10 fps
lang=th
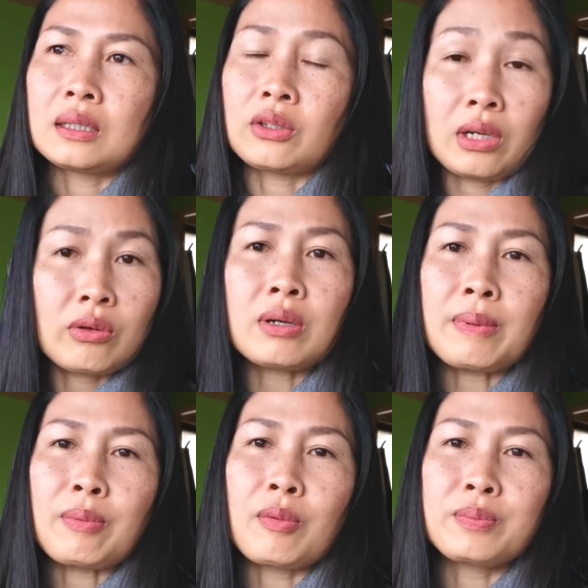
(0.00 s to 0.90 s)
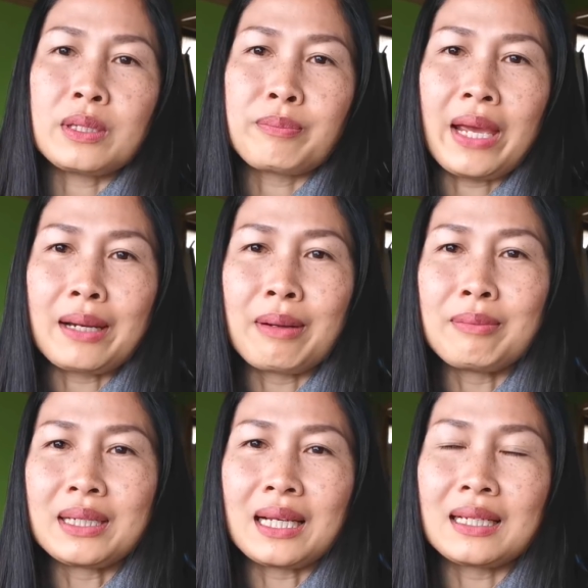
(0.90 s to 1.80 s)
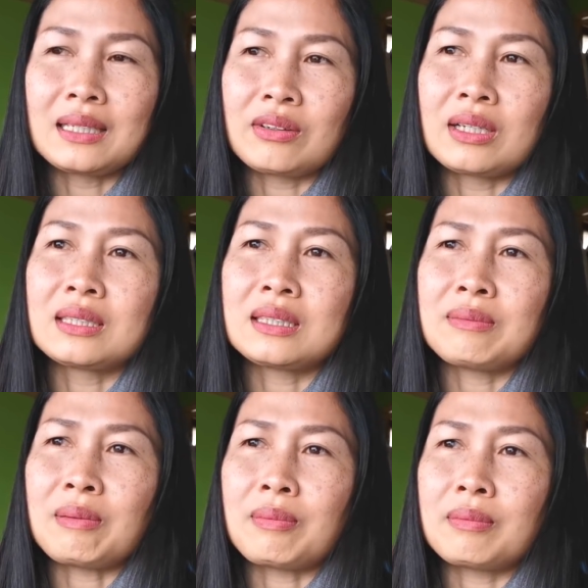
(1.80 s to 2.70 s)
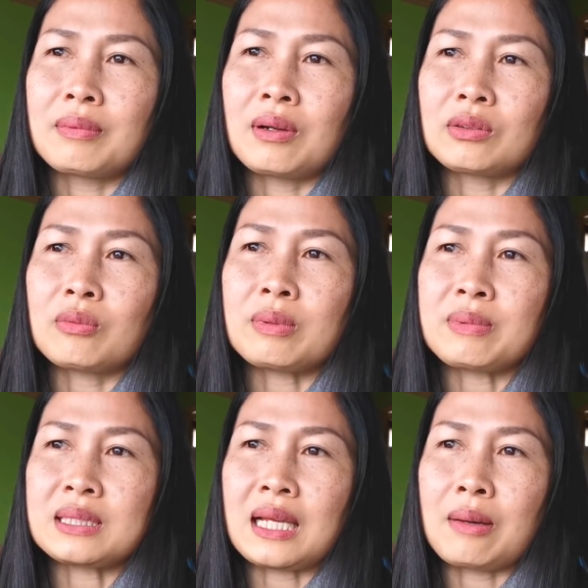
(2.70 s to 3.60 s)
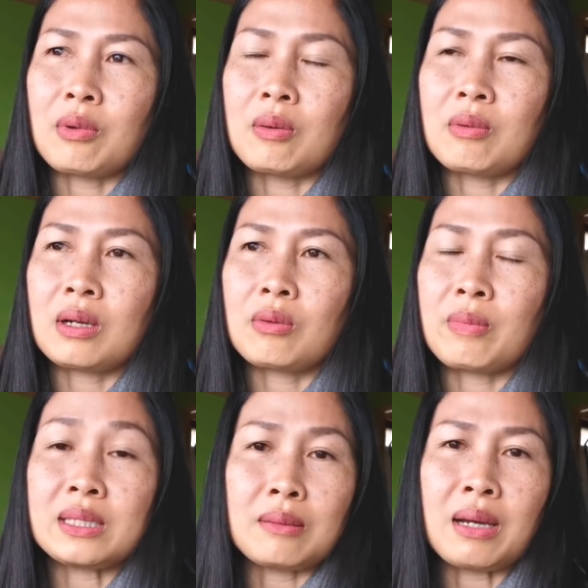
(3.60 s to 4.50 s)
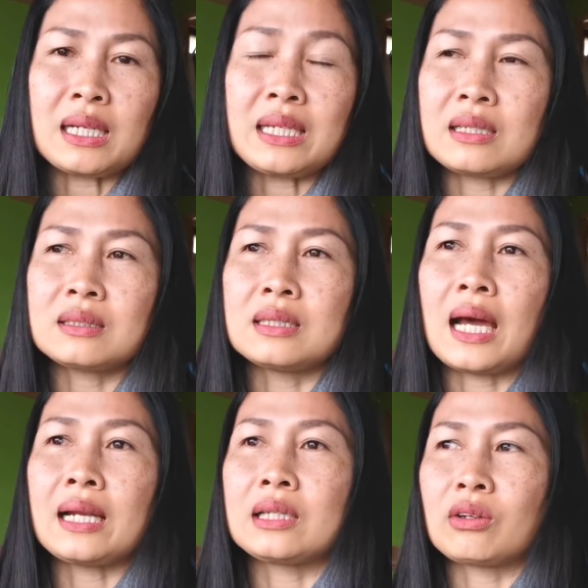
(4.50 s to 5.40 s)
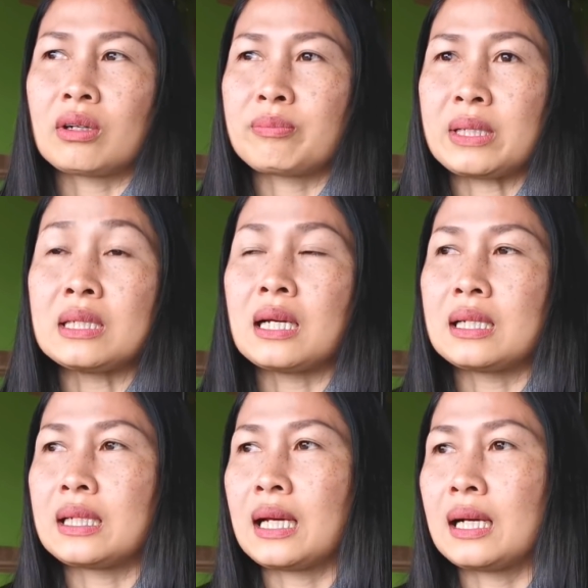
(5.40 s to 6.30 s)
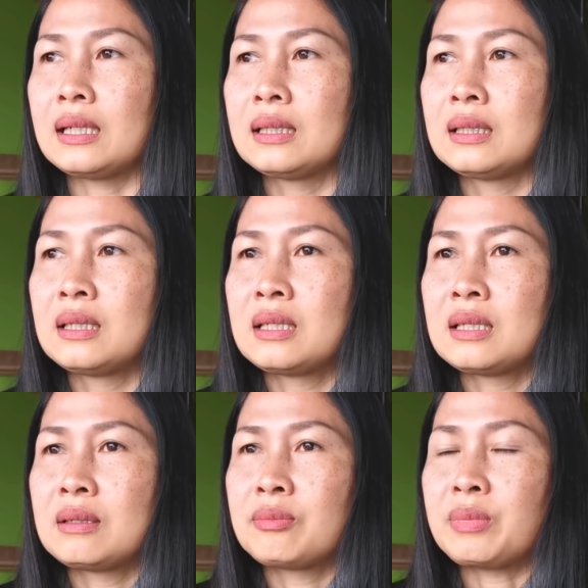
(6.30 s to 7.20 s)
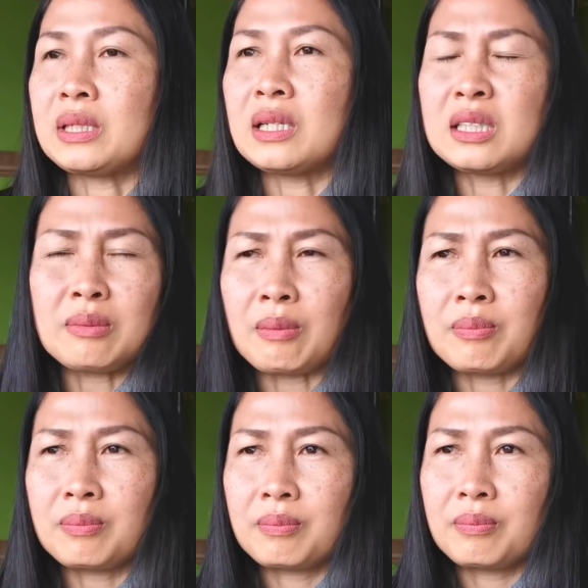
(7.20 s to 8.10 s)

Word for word: ตอนนั้นลูกก็ไปพบจิตแพทย์มาเหมือนกันนะ ตอนนั้นที่แบบเราต้องปรึกษาหมอว่าเราไม่สามารถเรียนหนังสือได้เลยตอนนั้นเป็นเดือนเลยนะคะเป็นเดือนที่แบบ